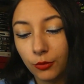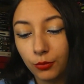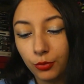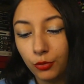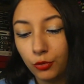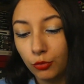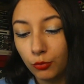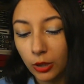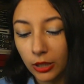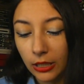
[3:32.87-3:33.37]

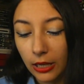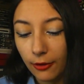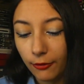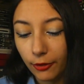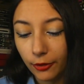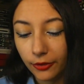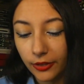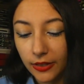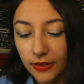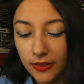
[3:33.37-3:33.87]
plus ou moins de la
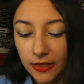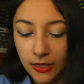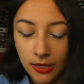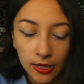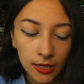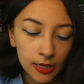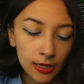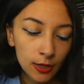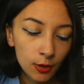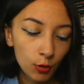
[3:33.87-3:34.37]
fantaisie.
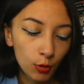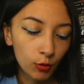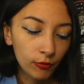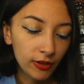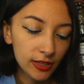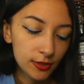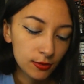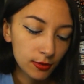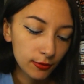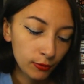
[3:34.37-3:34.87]
On
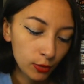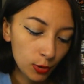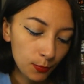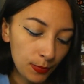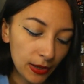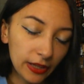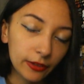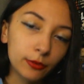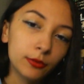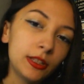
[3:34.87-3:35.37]
va suivre le
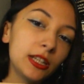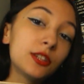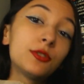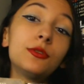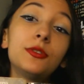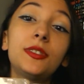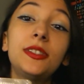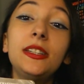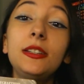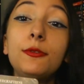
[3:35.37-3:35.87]
personnage
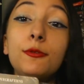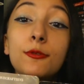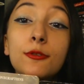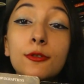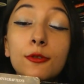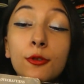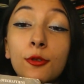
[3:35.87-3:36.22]
de Titus